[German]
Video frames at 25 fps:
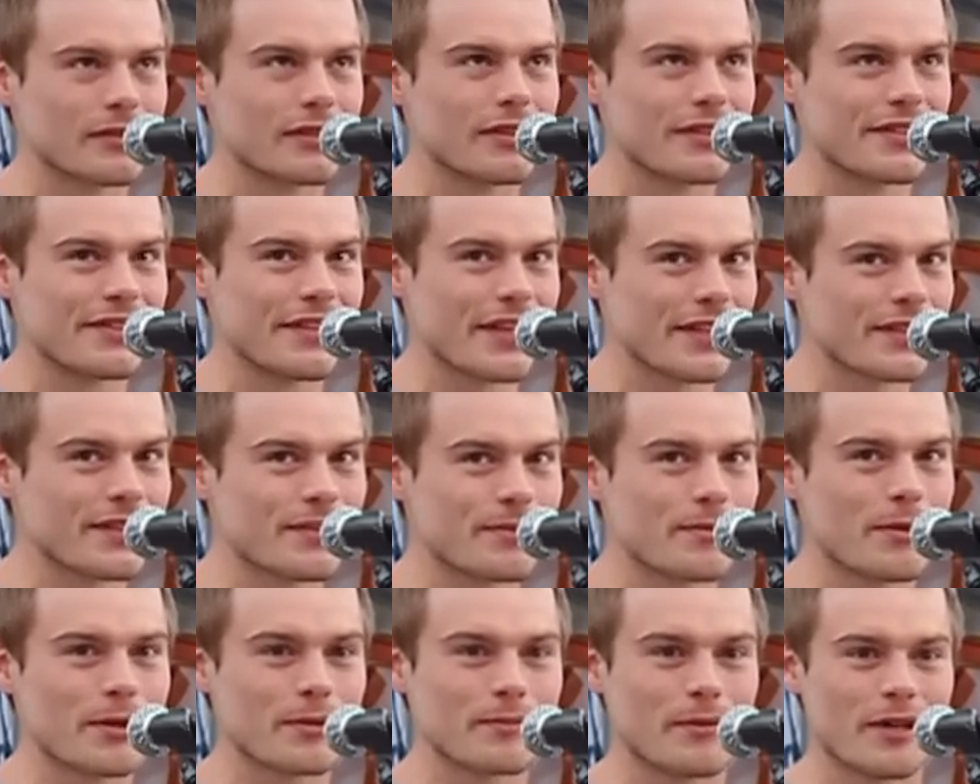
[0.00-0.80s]
das erste
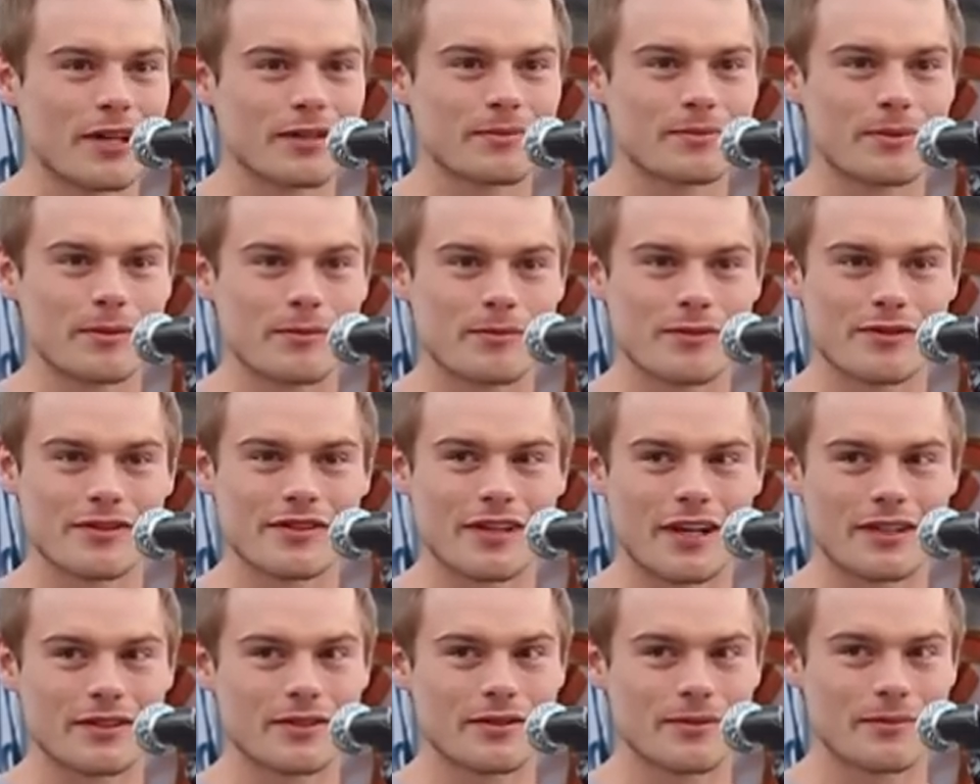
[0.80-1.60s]
Mal gemacht beim
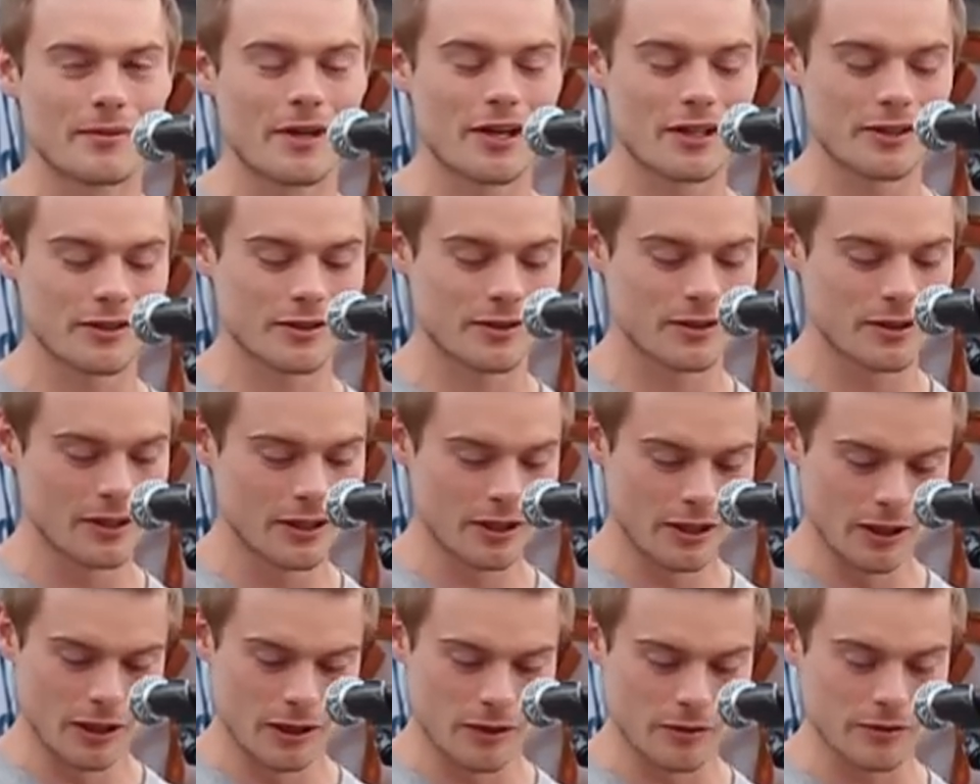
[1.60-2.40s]
Monsanto Marsch
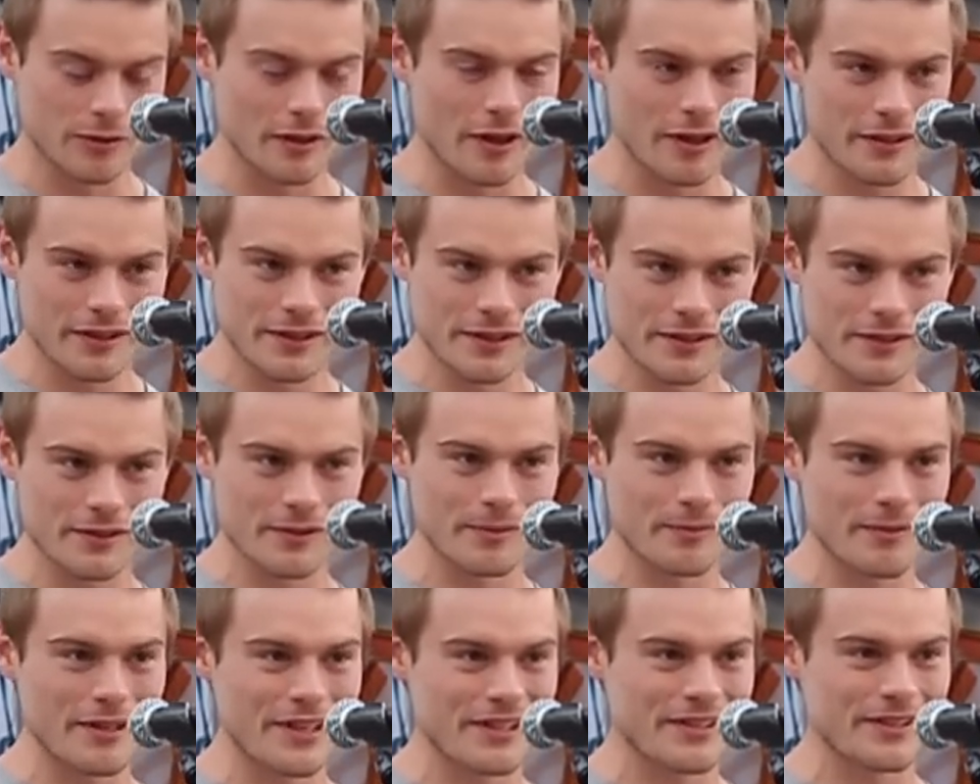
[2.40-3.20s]
und da habe ich nichts
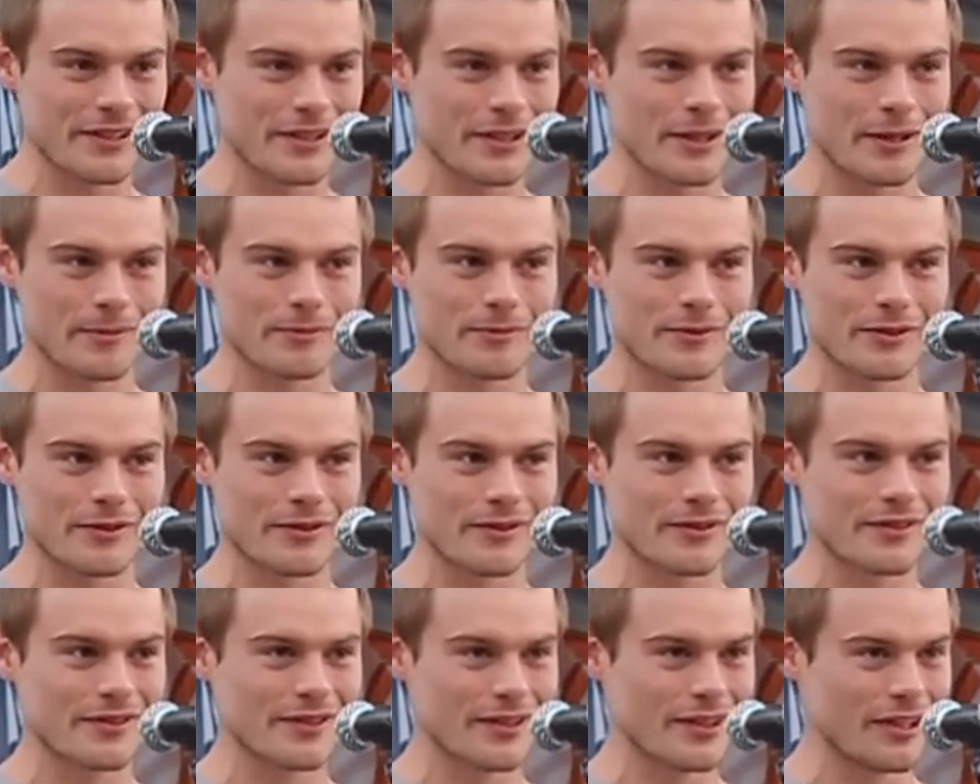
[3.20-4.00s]
zum Lesen gehabt und